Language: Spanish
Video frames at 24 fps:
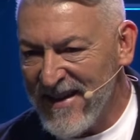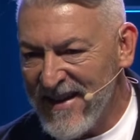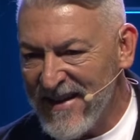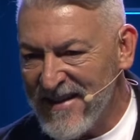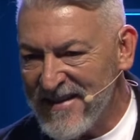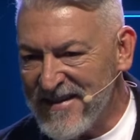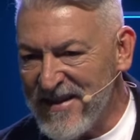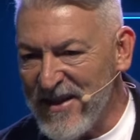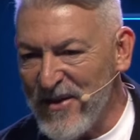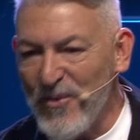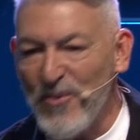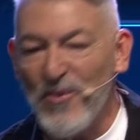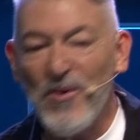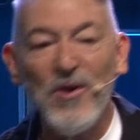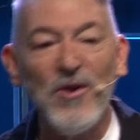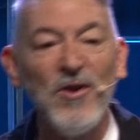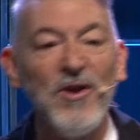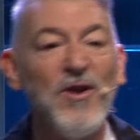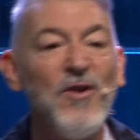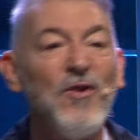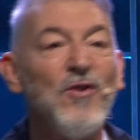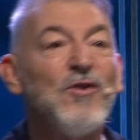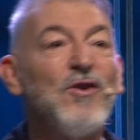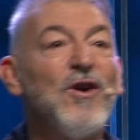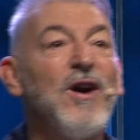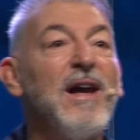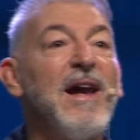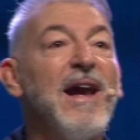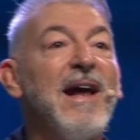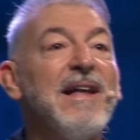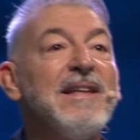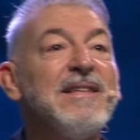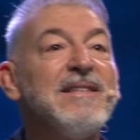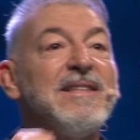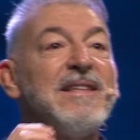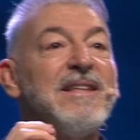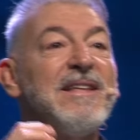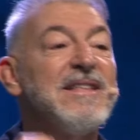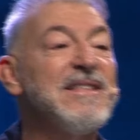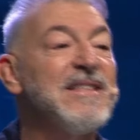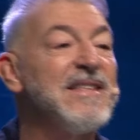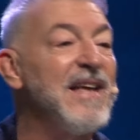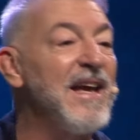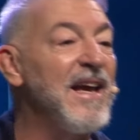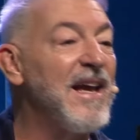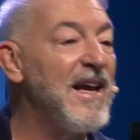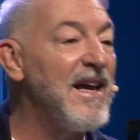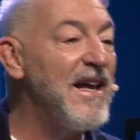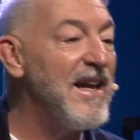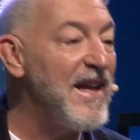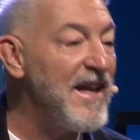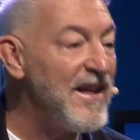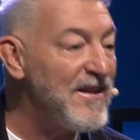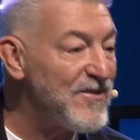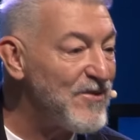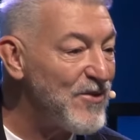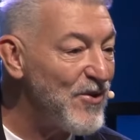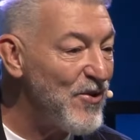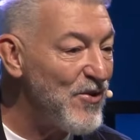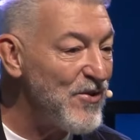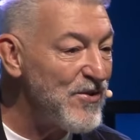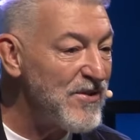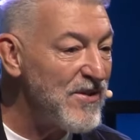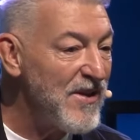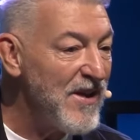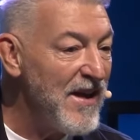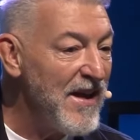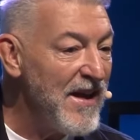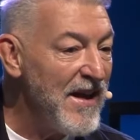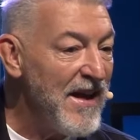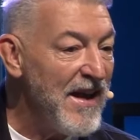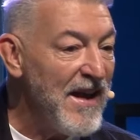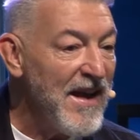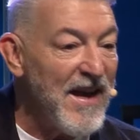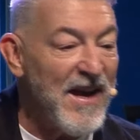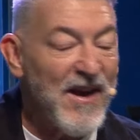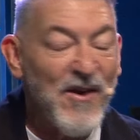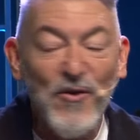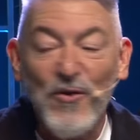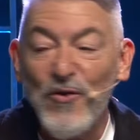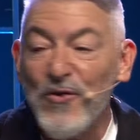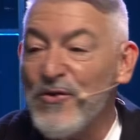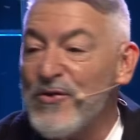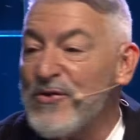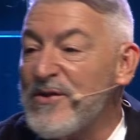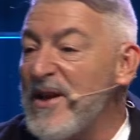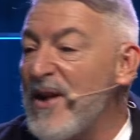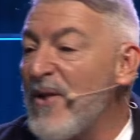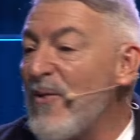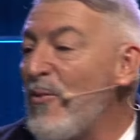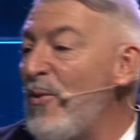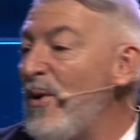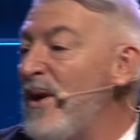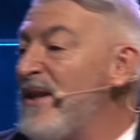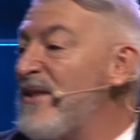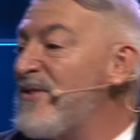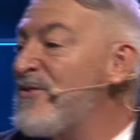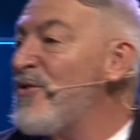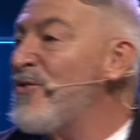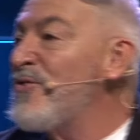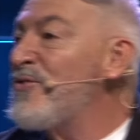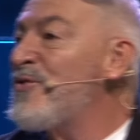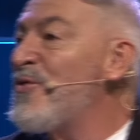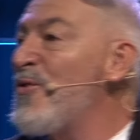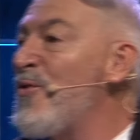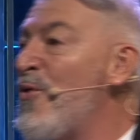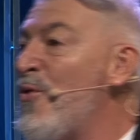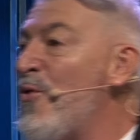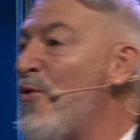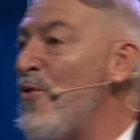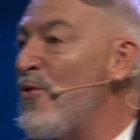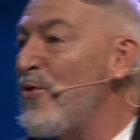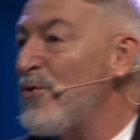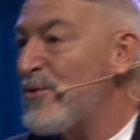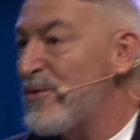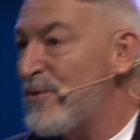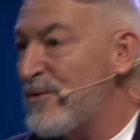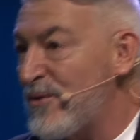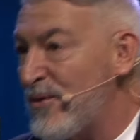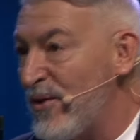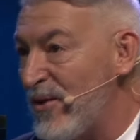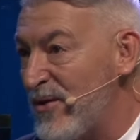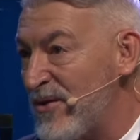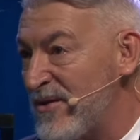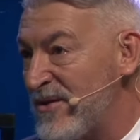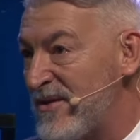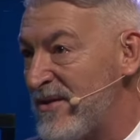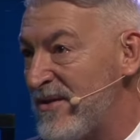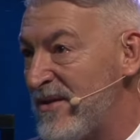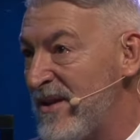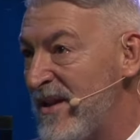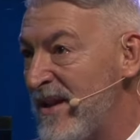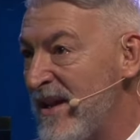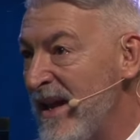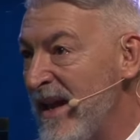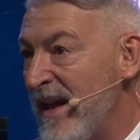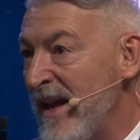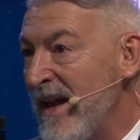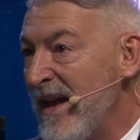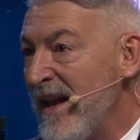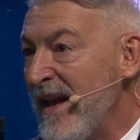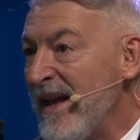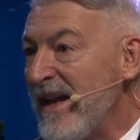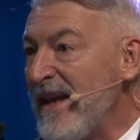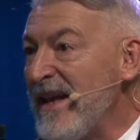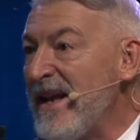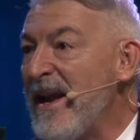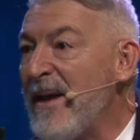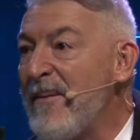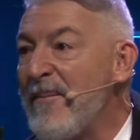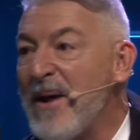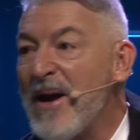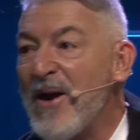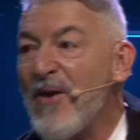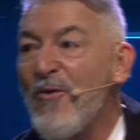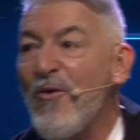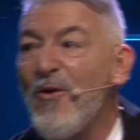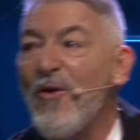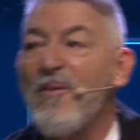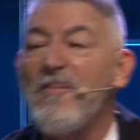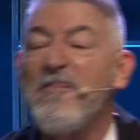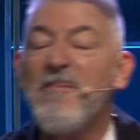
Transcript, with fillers: si uno de los grandes secretos es conocer cuáles son sus gustos. Y la mejor